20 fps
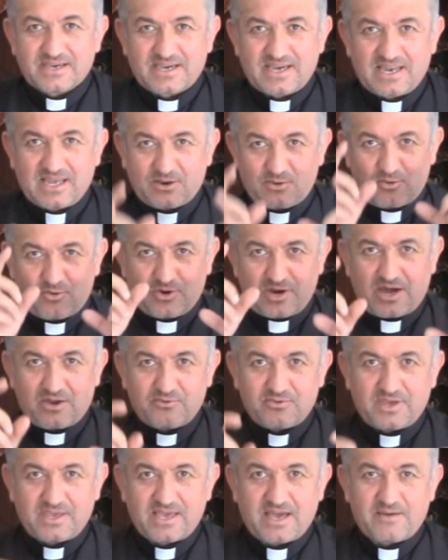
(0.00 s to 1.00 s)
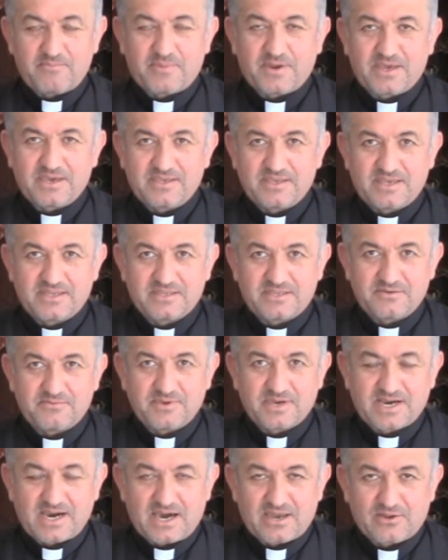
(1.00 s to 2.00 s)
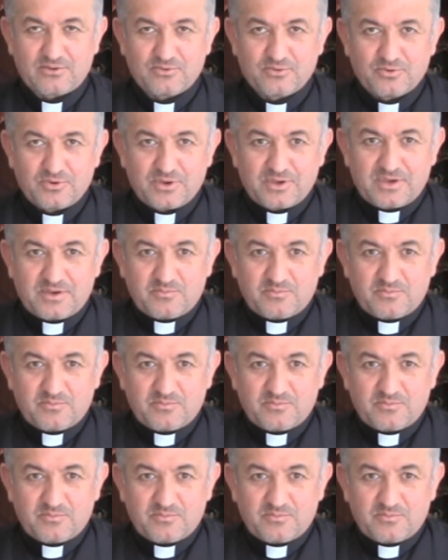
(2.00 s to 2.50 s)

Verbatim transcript: que le colocaron allá para identificarlo,